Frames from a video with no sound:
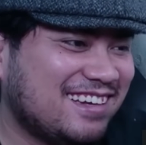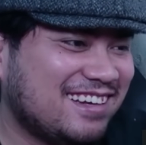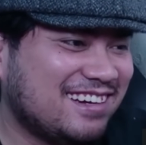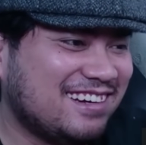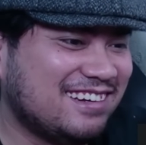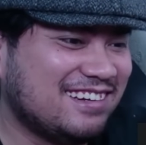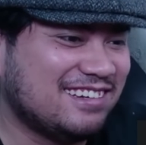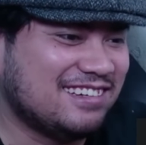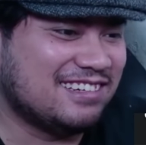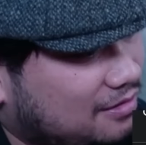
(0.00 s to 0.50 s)

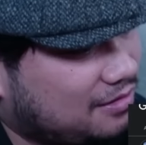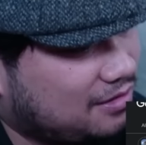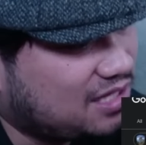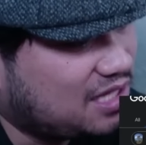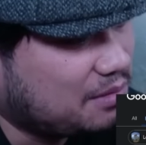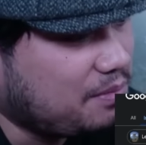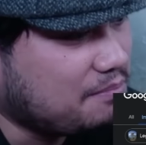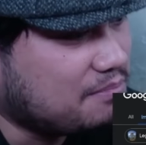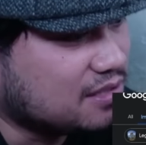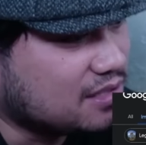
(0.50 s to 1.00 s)
Aduh.
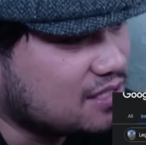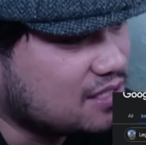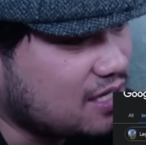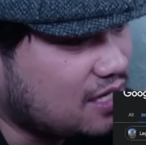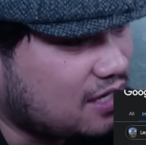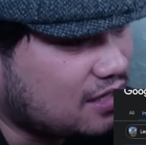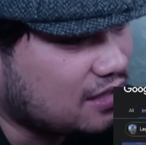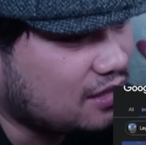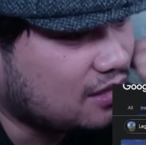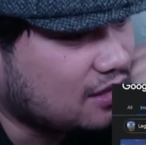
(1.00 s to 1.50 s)
Tapi
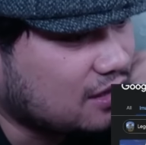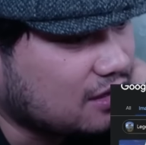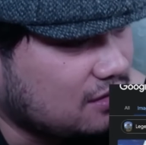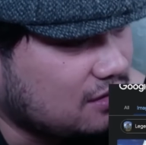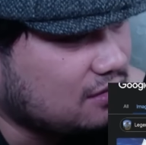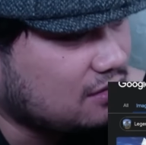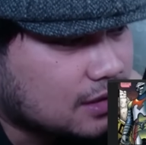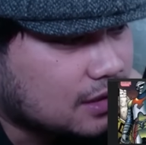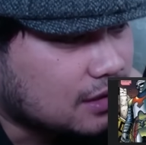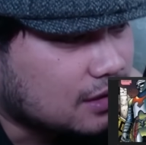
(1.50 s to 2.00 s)
besar ini kan,